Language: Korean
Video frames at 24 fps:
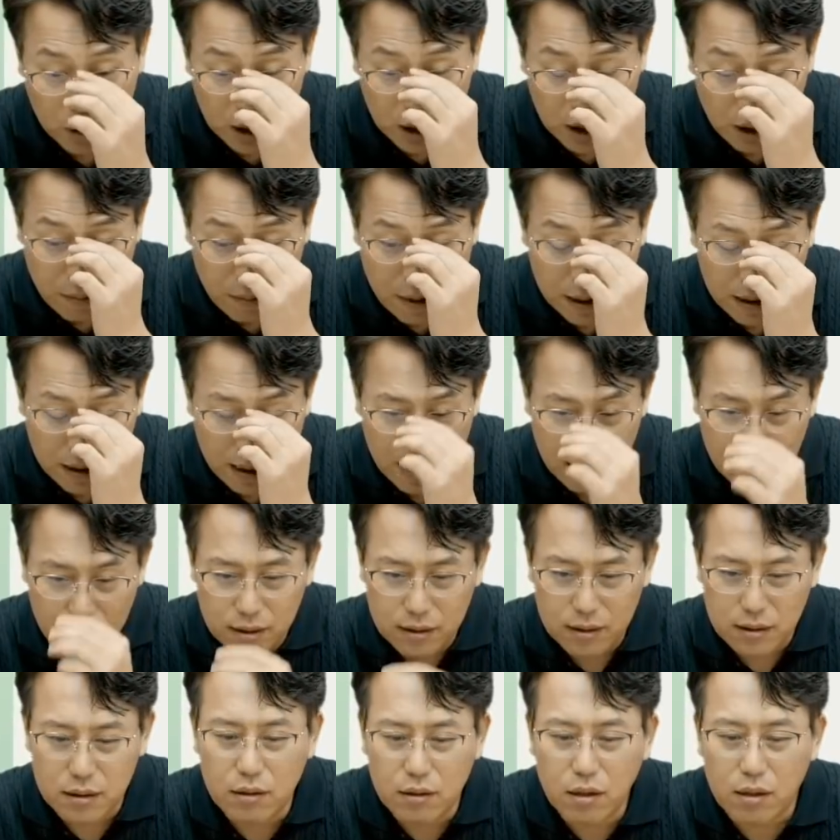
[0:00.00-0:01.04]
심할
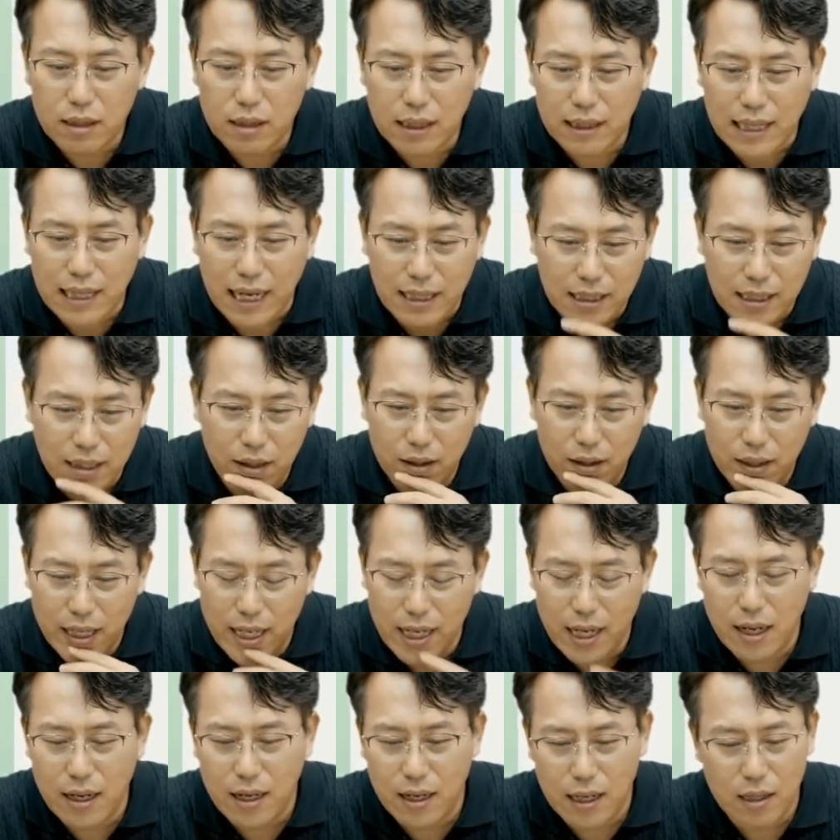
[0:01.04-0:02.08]
때는 그렇게
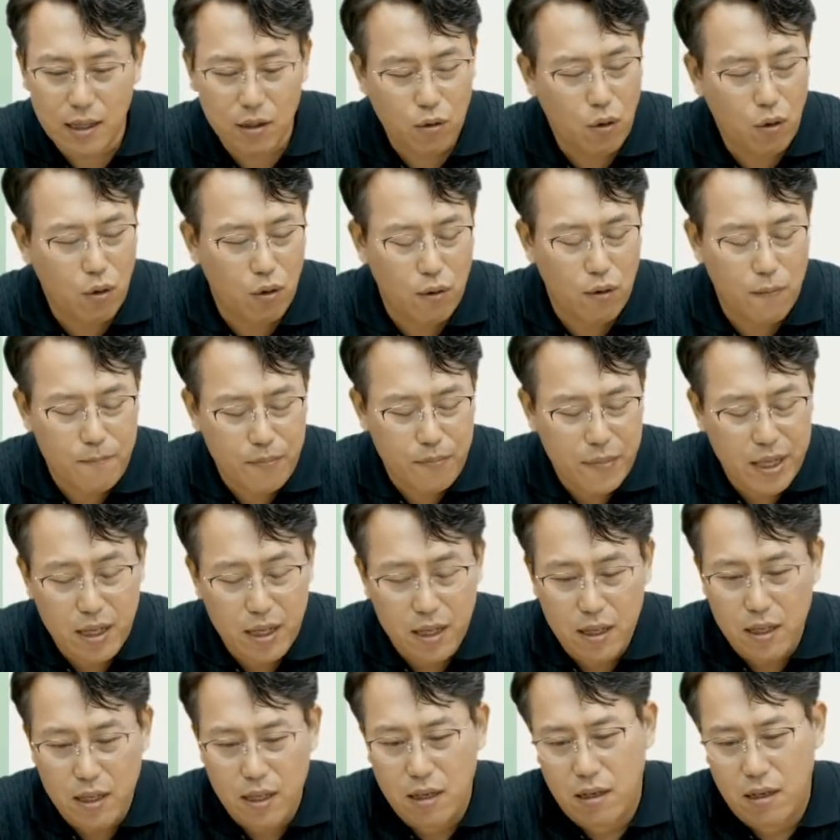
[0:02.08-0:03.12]
단기거래로
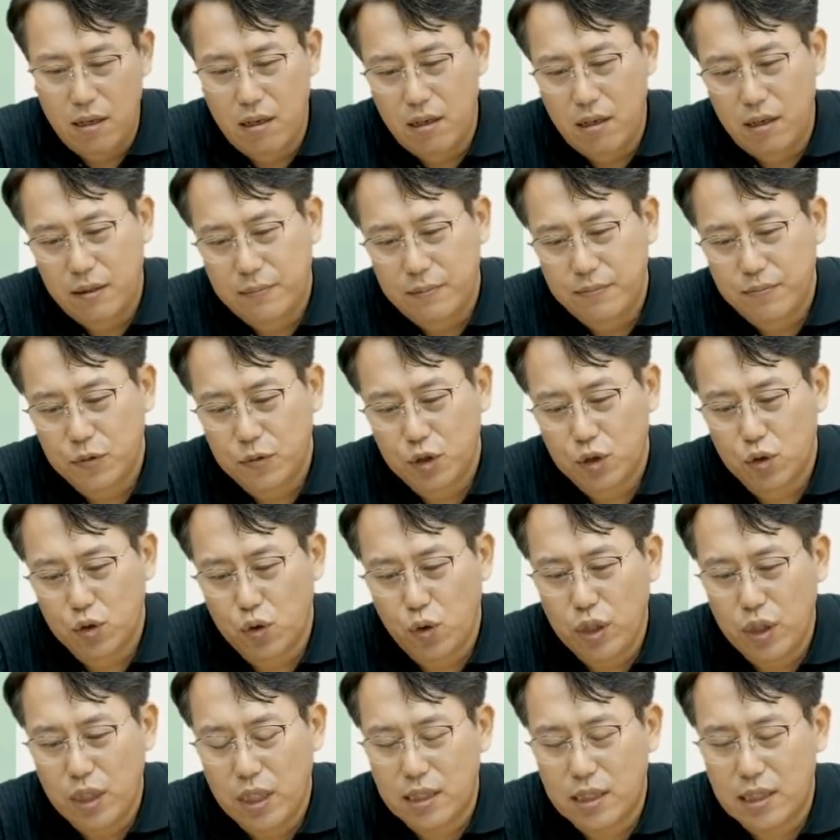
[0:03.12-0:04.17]

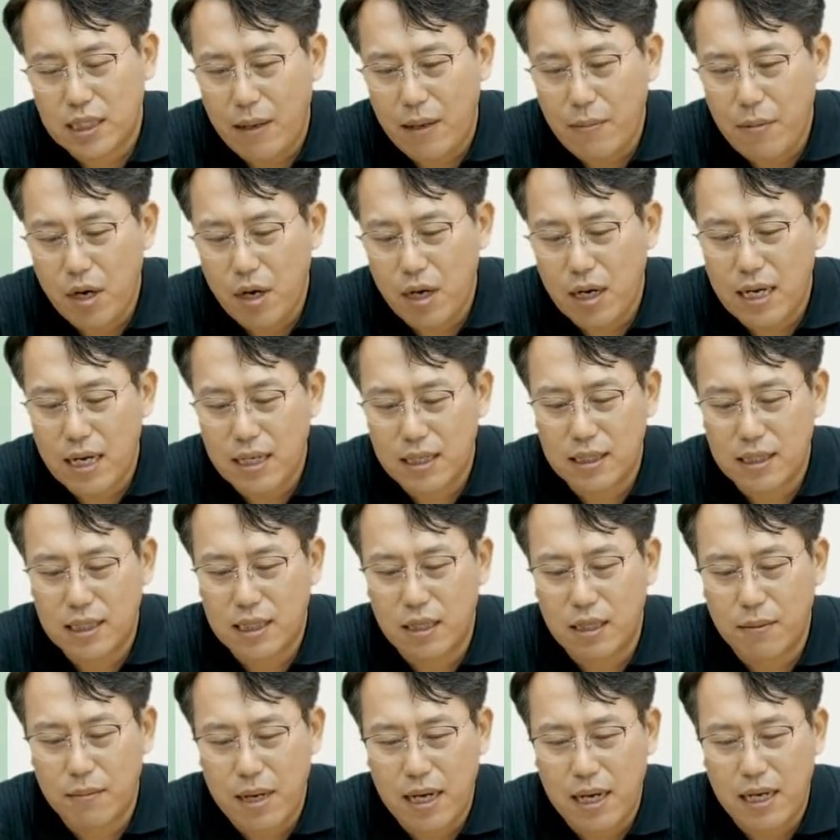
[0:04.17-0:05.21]
소위 차별화가
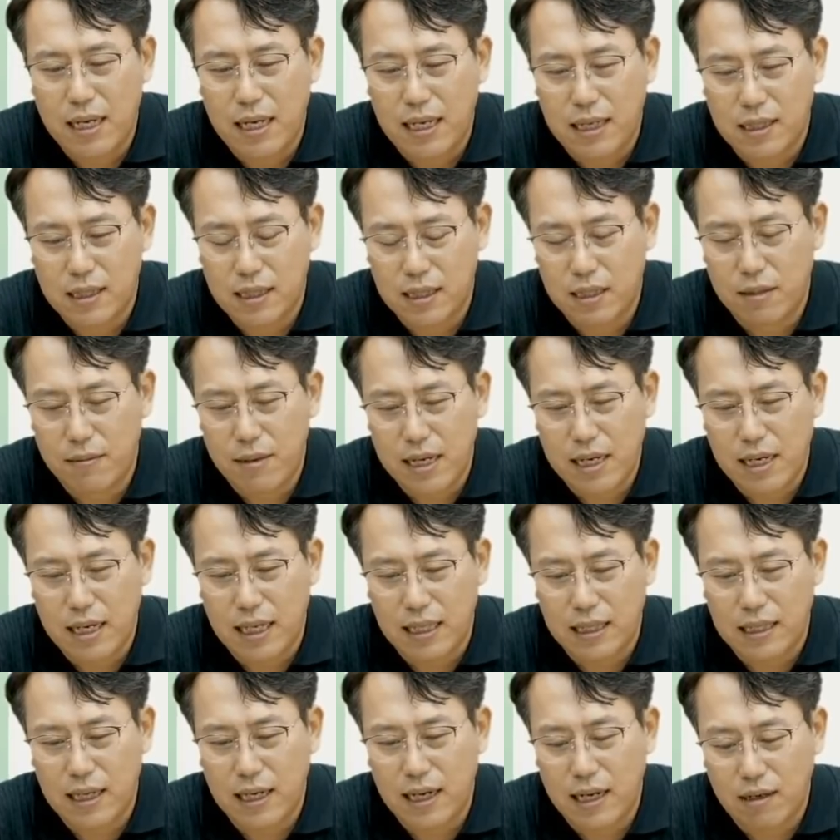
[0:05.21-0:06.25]
극심하게
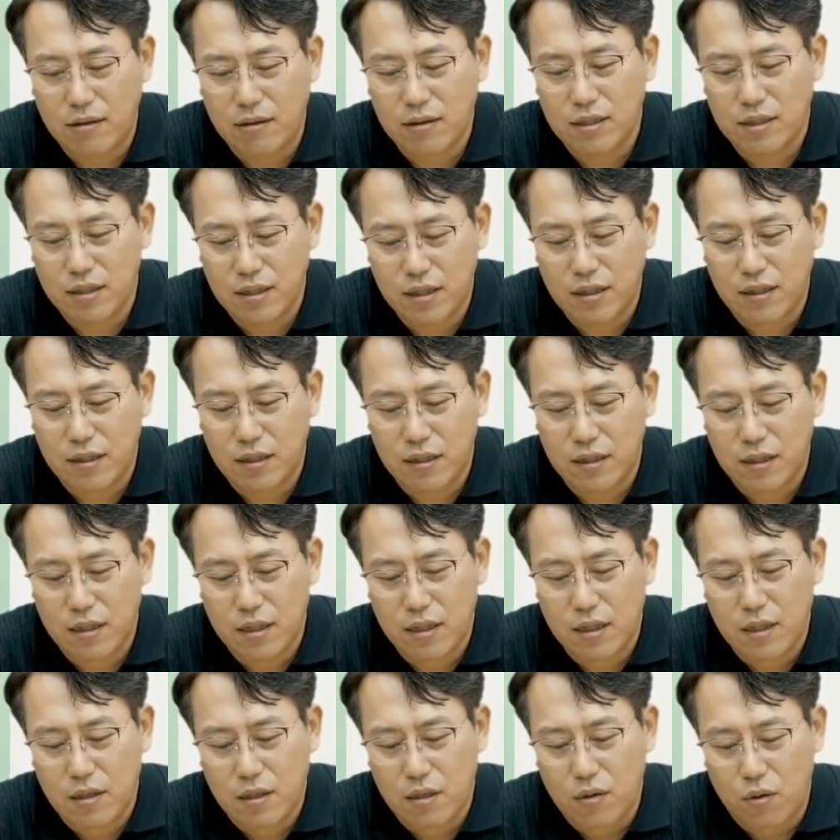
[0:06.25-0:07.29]
나타나거든요.
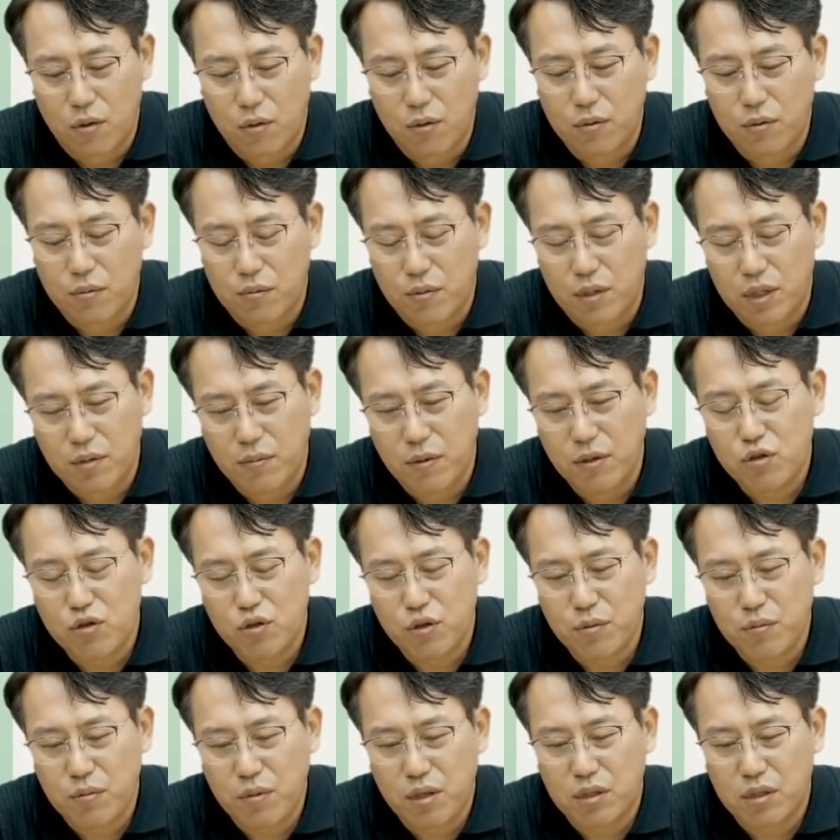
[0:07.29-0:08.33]
뭐 이번
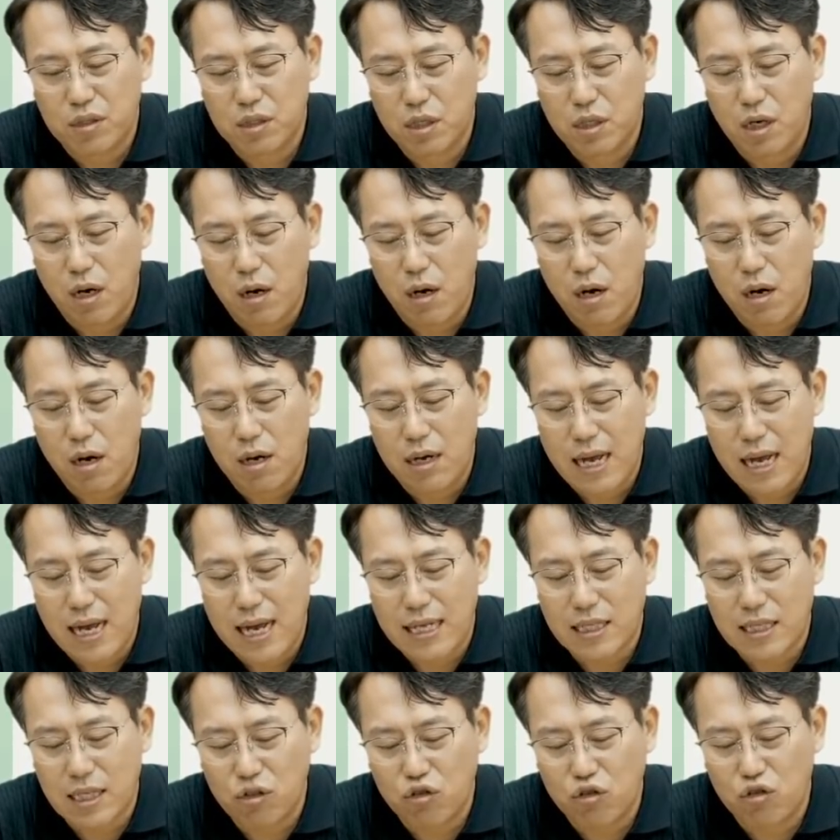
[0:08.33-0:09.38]
주는 뭐 그거가
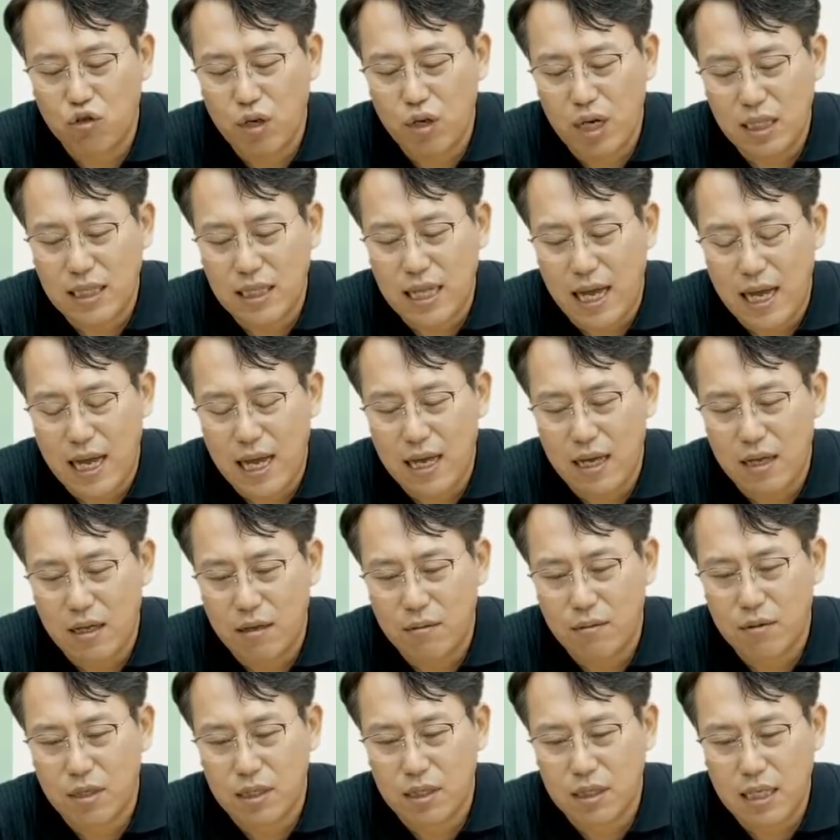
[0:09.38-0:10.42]
가장 중요하다,
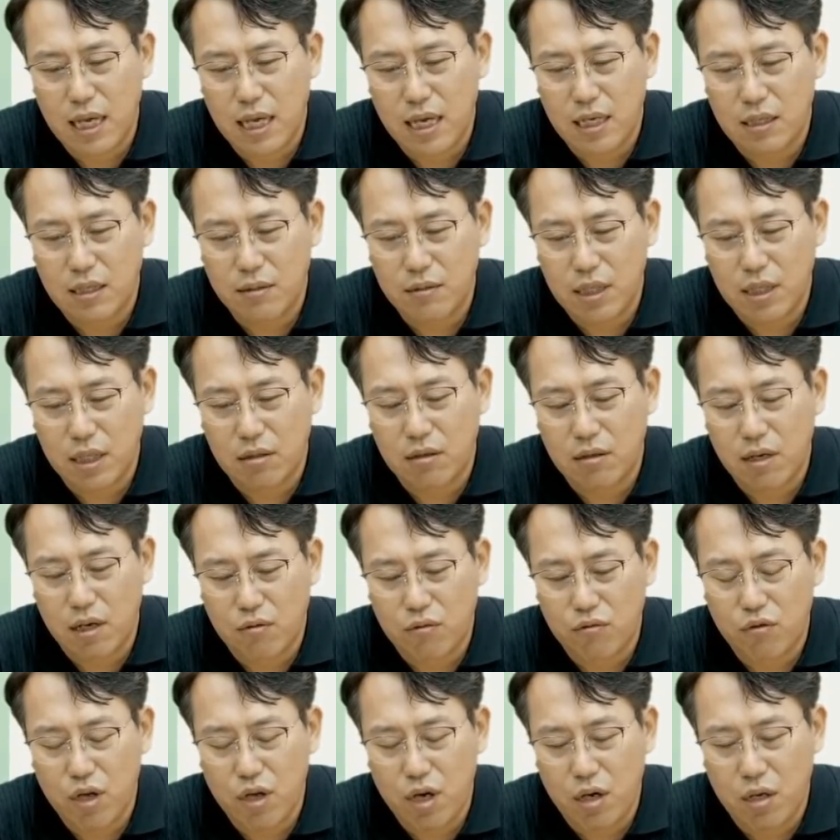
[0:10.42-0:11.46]
여러분 그렇게 생각하시면 될 것
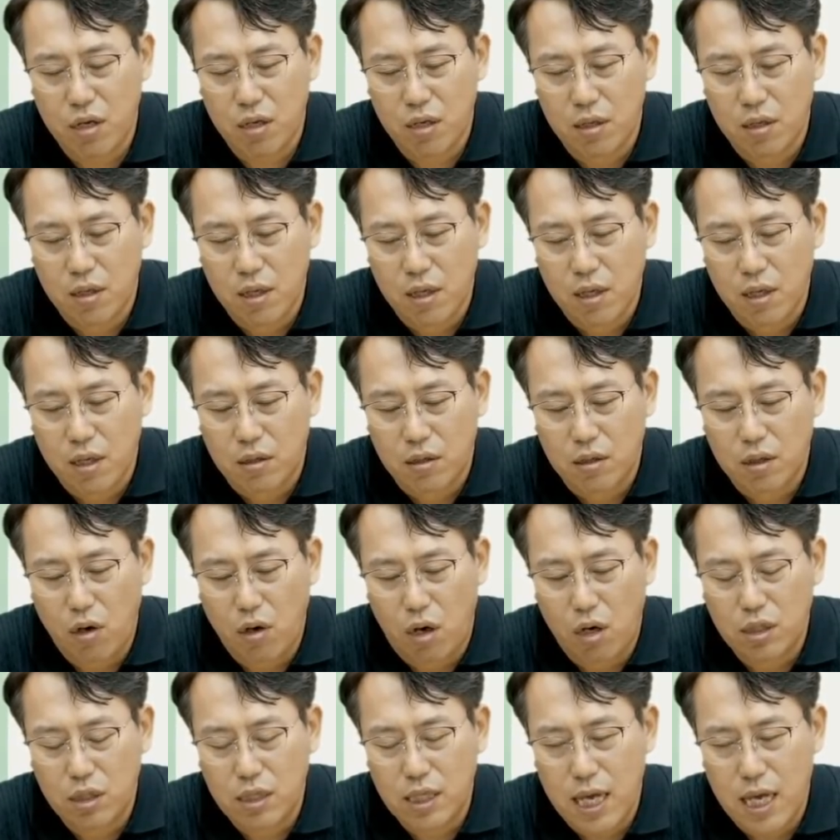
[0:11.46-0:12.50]
같고요. 그리고
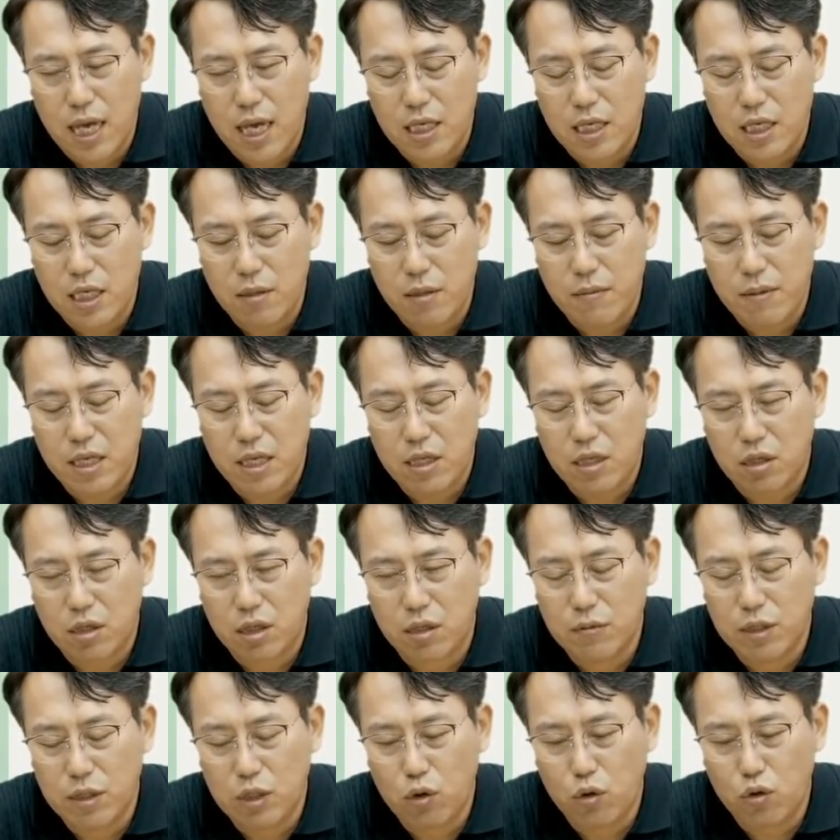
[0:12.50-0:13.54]
어제 22에서
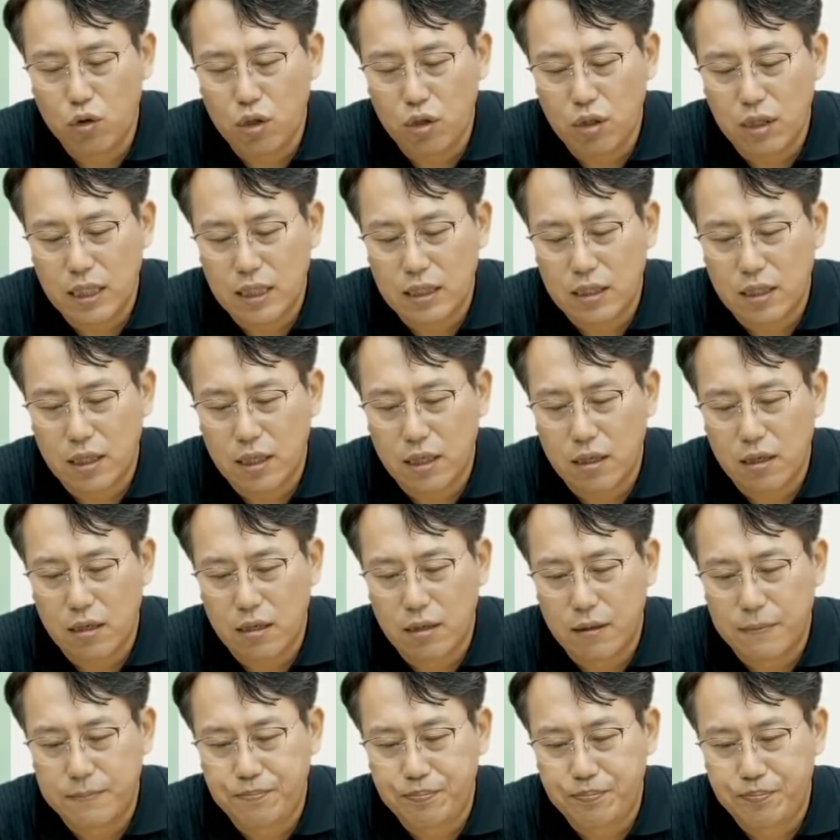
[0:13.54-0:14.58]
금리 동결을 했어요.